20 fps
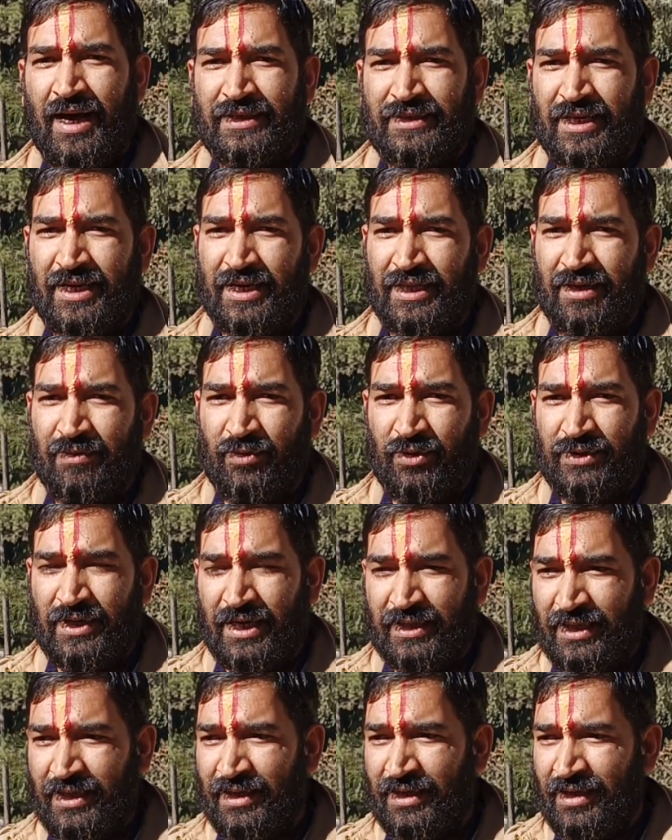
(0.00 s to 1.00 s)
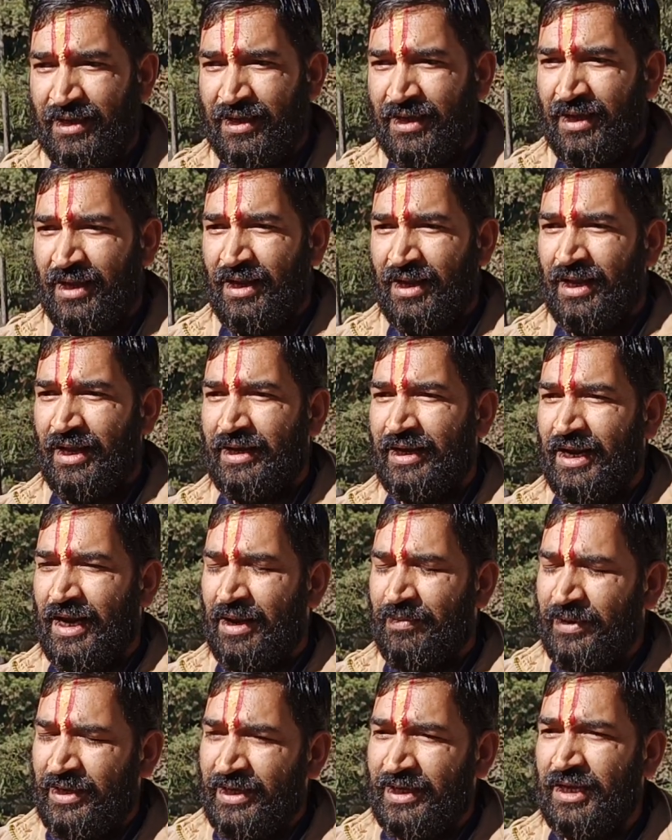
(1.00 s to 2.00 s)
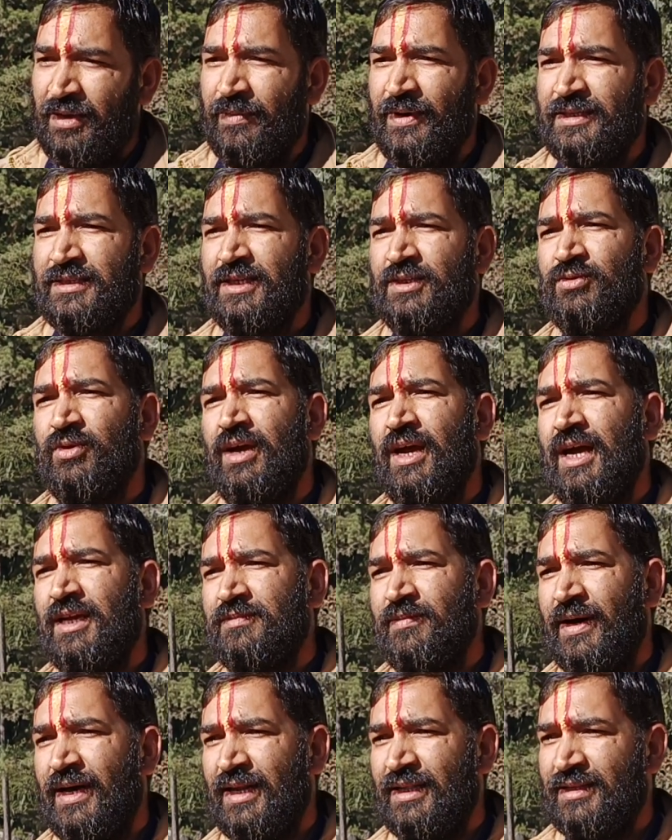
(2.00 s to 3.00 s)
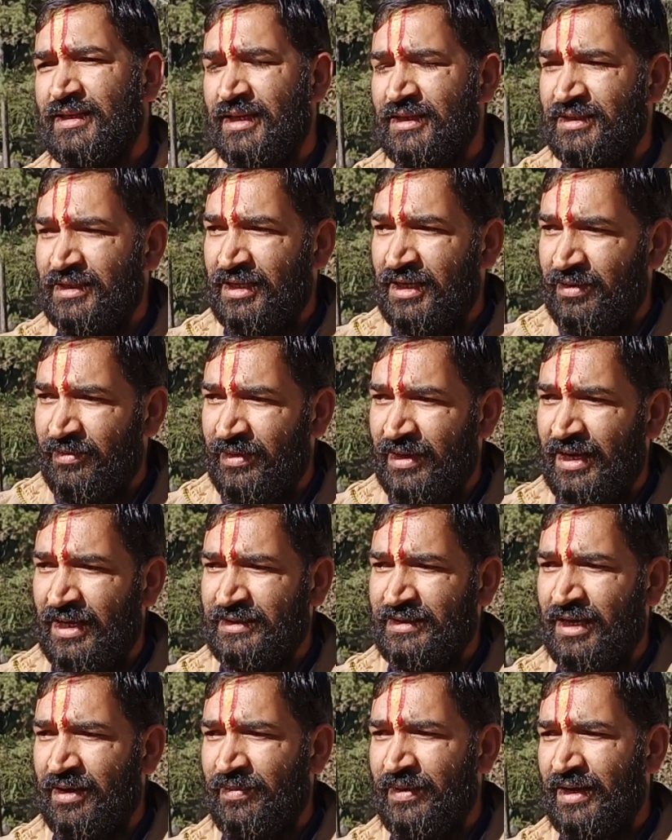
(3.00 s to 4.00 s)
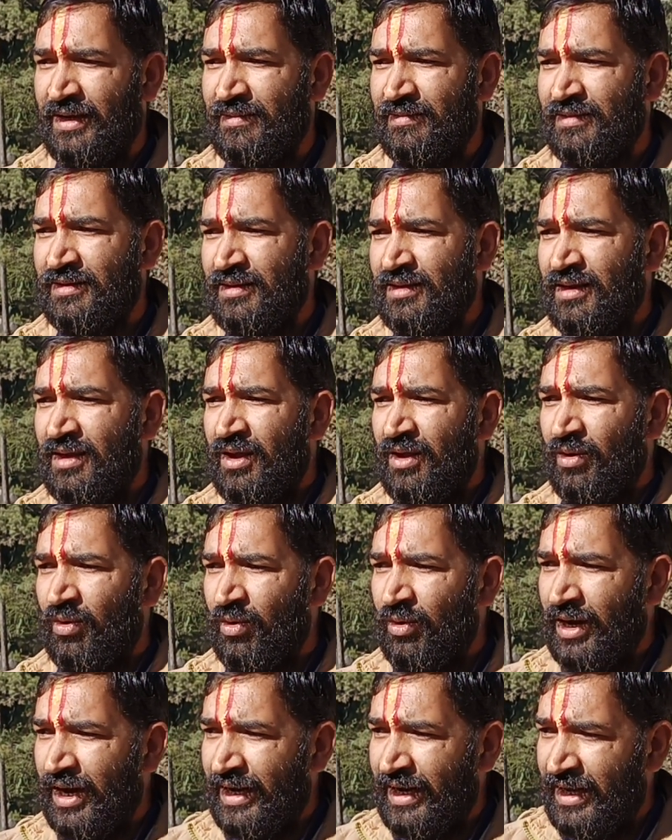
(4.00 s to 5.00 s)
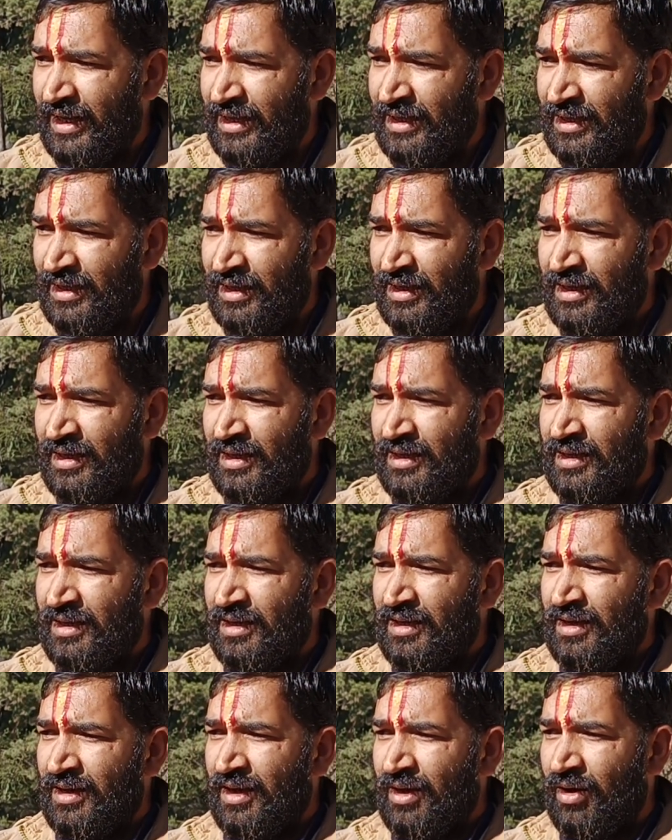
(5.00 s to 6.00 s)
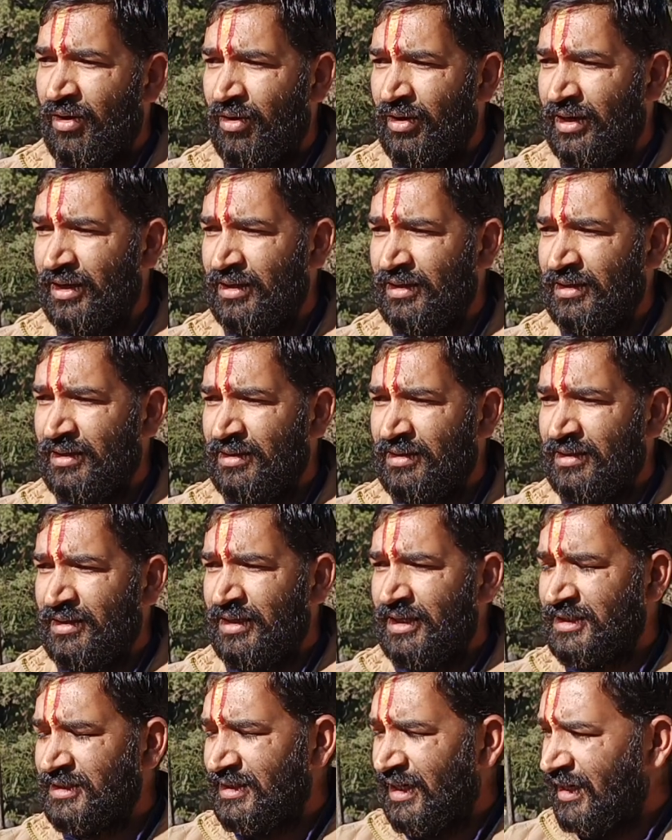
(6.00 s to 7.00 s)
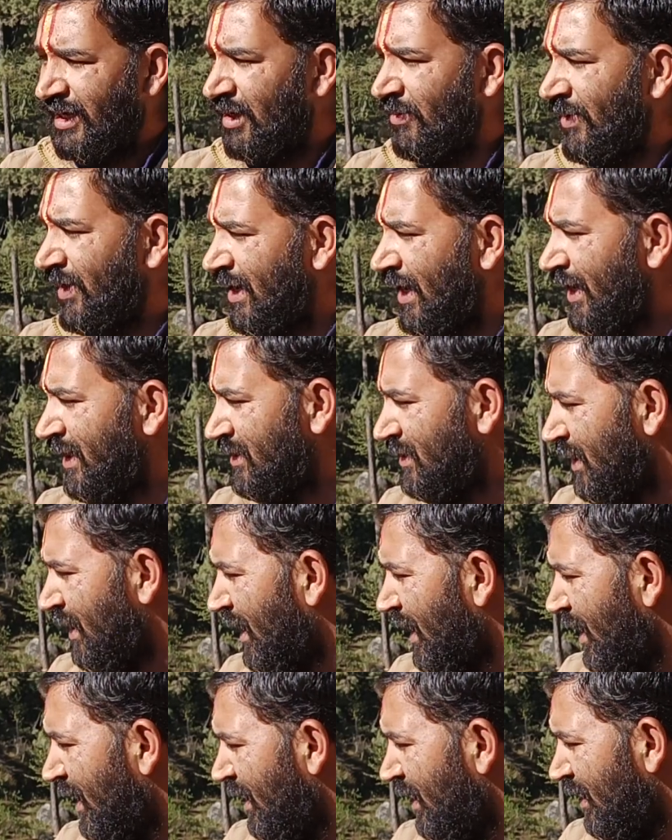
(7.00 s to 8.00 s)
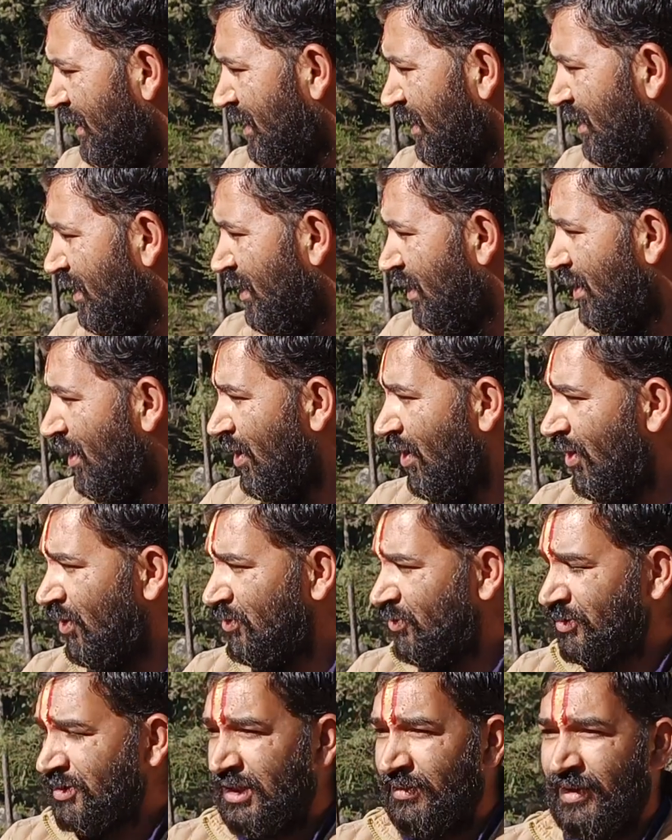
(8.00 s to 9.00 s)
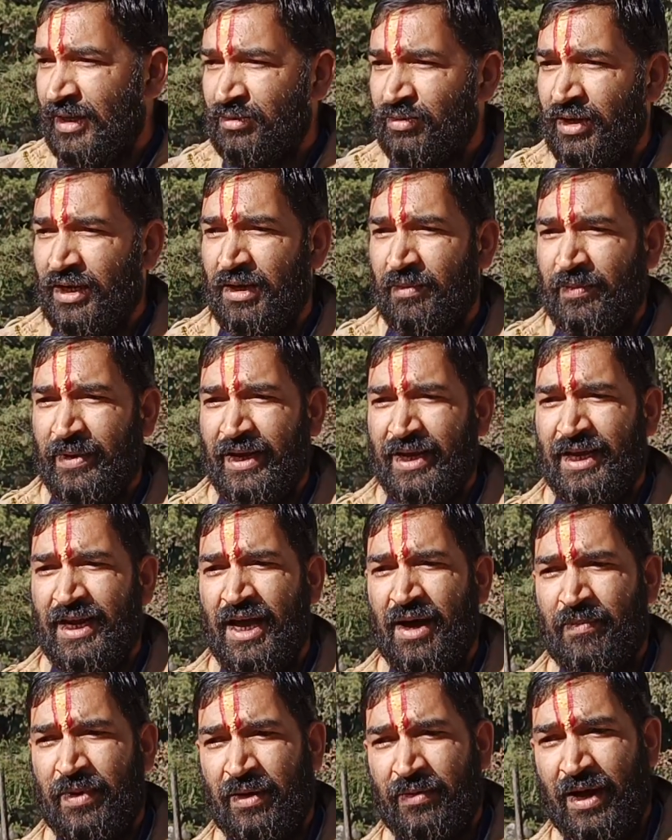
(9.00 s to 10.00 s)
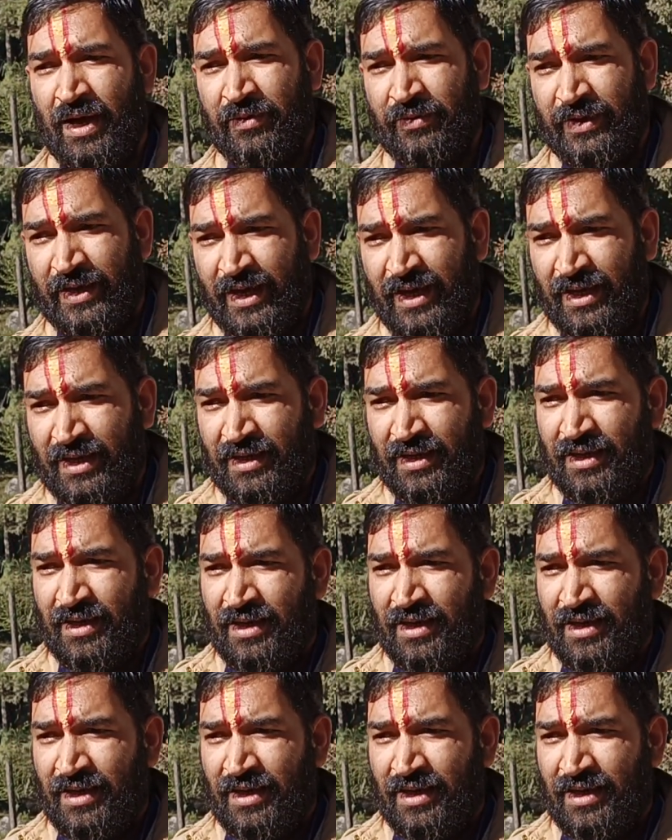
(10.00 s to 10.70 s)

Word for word: आज तक ख़त्म हो जाते हैं लेकिन आप ही कृपा से जो है आज भारत के जितने भी आज यहाँ पे लोग आ रहे हैं और इस टनल में कार्य चल रहा है और दूसरी बात थोड़ा कंपनी की लापरवाही भी है